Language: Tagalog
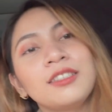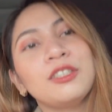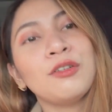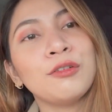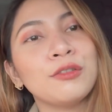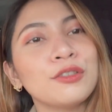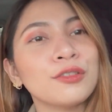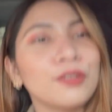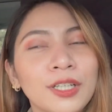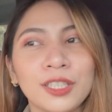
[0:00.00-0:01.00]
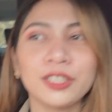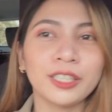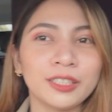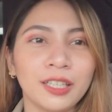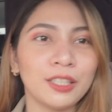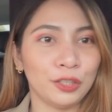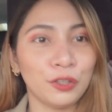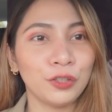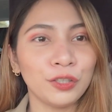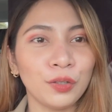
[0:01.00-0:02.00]
So, gusto ko lang i-share sa
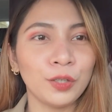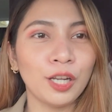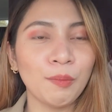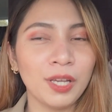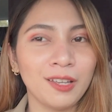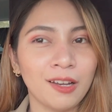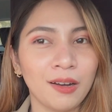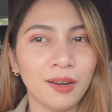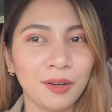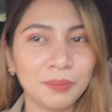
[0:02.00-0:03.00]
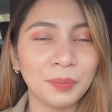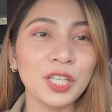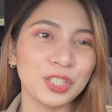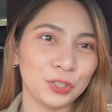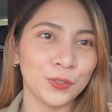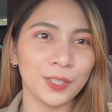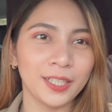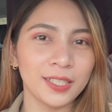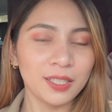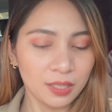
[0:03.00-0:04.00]
inyo yung nakuha naming um,
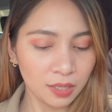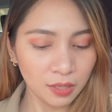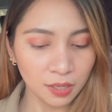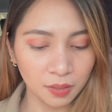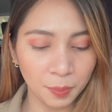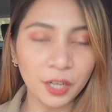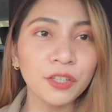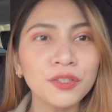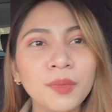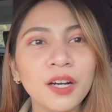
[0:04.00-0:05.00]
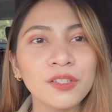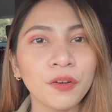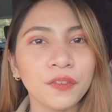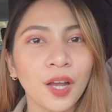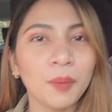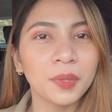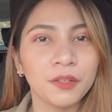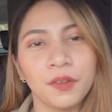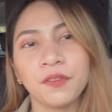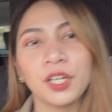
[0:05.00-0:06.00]
pictures. Pero yung mga soft
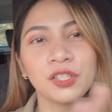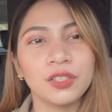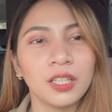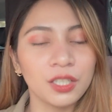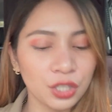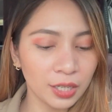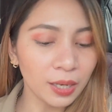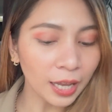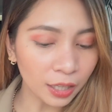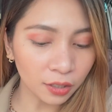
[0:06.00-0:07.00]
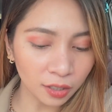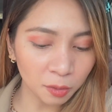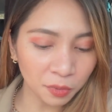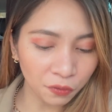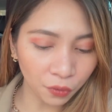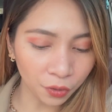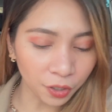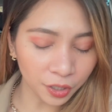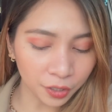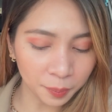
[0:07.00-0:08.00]
copy, pa-flash ko na lang dyan later
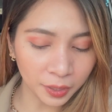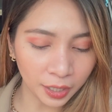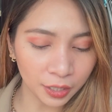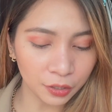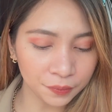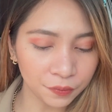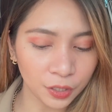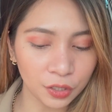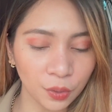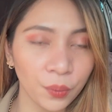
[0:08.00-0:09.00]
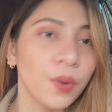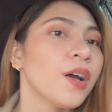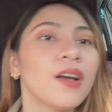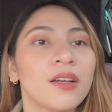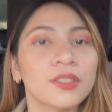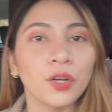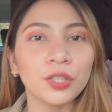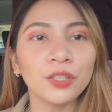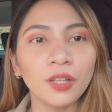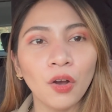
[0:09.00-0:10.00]
before mag-end yung video. So,
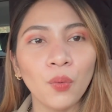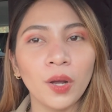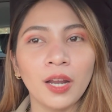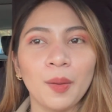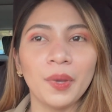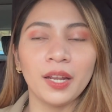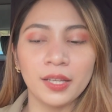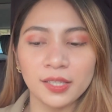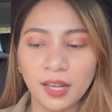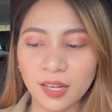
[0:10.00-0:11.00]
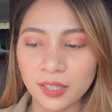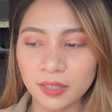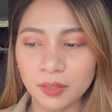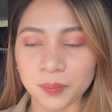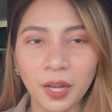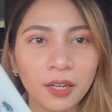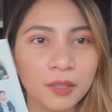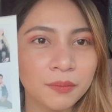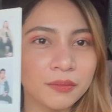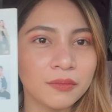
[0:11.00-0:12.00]
ito yung nakuha namin. Isang
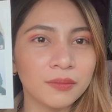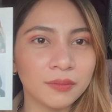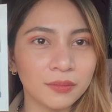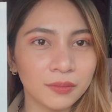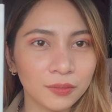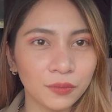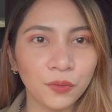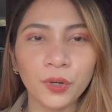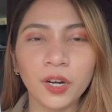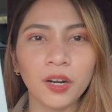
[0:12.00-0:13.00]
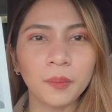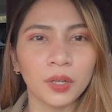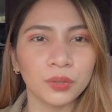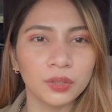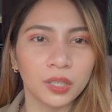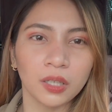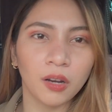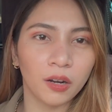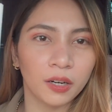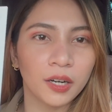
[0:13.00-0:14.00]
parang 4R ba to?
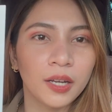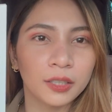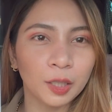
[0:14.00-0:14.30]
3R.